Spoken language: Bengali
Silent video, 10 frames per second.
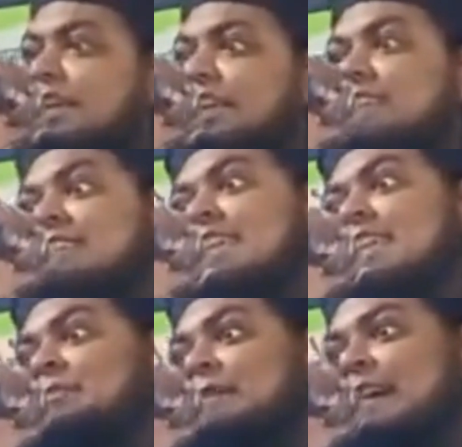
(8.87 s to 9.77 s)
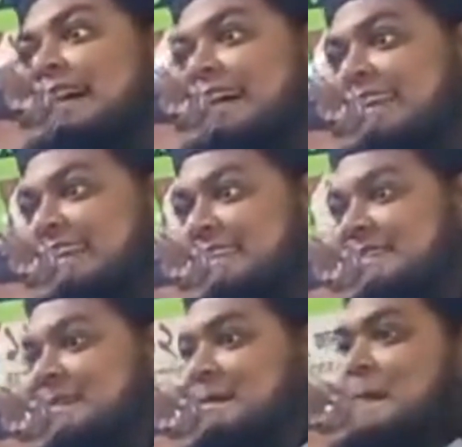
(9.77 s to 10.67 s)
ইনশাল্লাহ ভাই
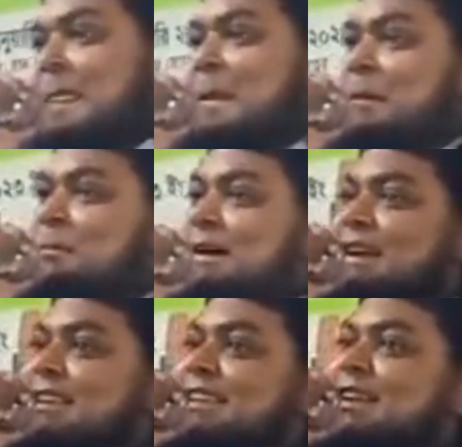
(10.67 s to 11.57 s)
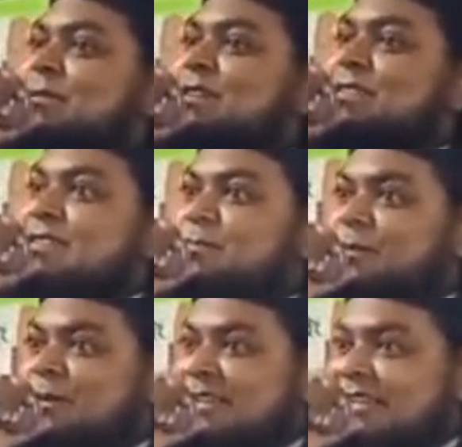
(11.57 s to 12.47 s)
বাকি নামাজের
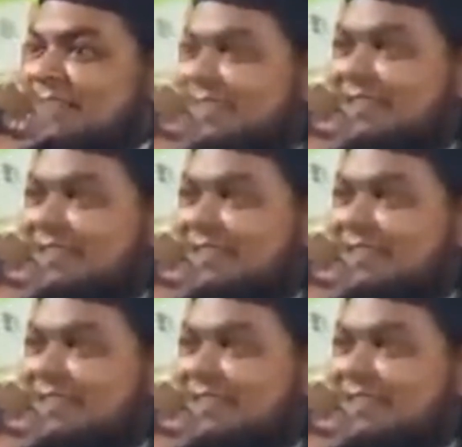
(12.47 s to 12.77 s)
পরে